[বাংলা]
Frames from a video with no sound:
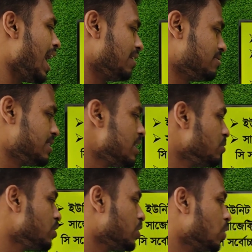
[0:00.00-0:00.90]
আর সি
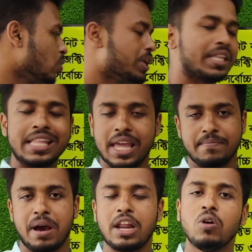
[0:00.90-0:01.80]
ইউনিটে গণিত নেই
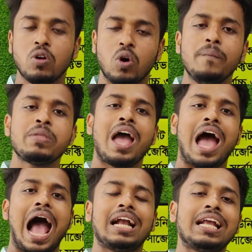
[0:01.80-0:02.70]
মানে হলো
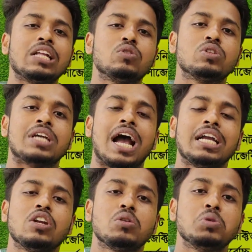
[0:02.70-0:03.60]
আগে কিন্তু
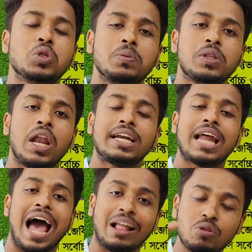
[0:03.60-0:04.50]
জাহাঙ্গীরনগর বিশ্ববিদ্যালয়
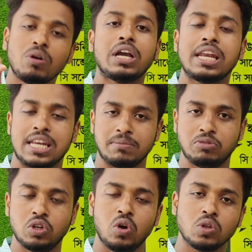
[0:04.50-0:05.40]
একটা আতঙ্কের নাম
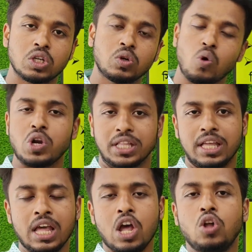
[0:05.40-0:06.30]
ছিল হচ্ছে গণিত
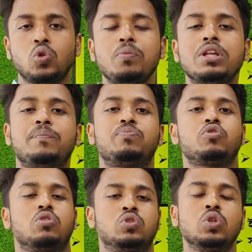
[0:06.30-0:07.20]
তুমি
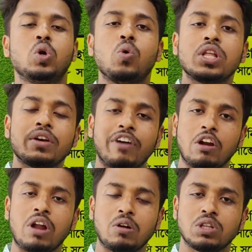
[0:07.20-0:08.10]
যদি গণিতে
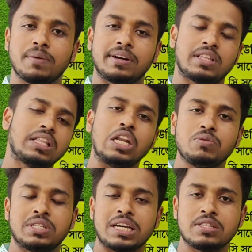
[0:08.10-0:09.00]
ভালো না করতে পারতা তাহলে
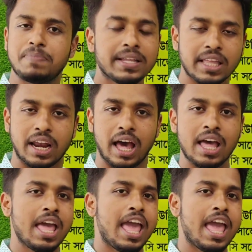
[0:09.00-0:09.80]
তুমি চান্স পাইত না